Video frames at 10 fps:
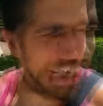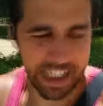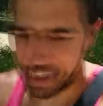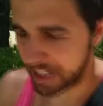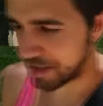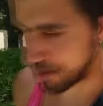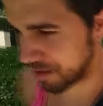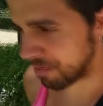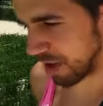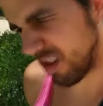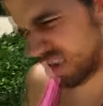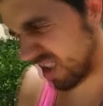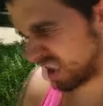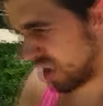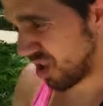Así que eso, bueno,
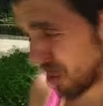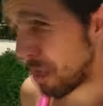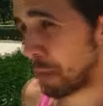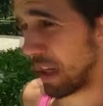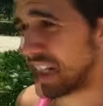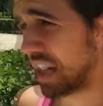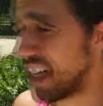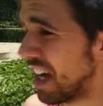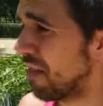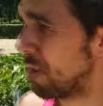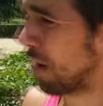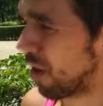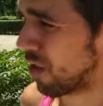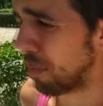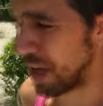voy para casa, hacerme
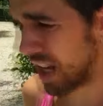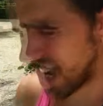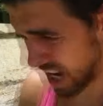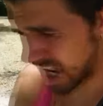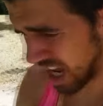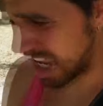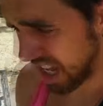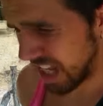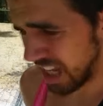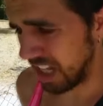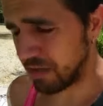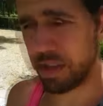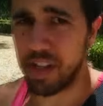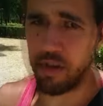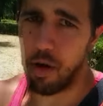algo de comer y os
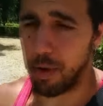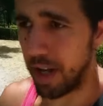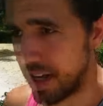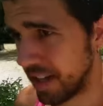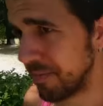enseño ahora.